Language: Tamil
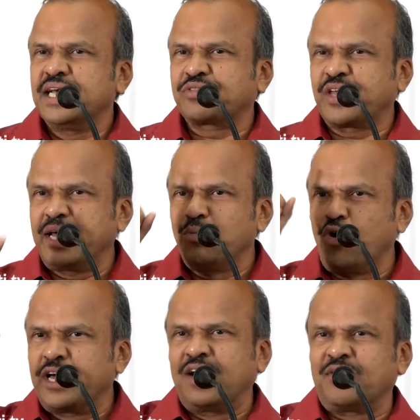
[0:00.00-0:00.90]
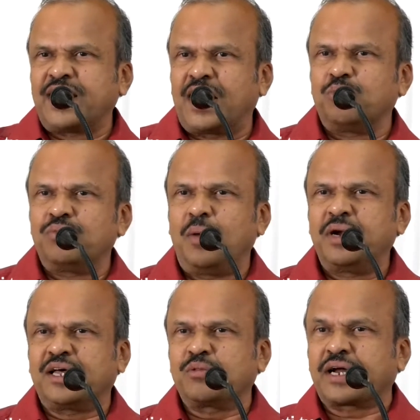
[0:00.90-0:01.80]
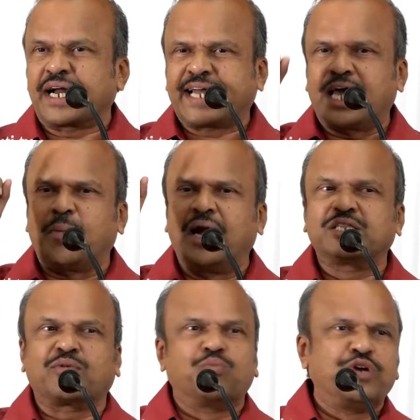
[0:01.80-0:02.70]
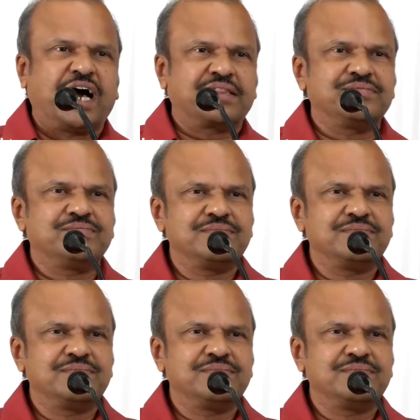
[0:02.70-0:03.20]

எத்தனை மோடிகள் வந்தாலும் அமில கட்டாயம் அழித்து விட முடியாது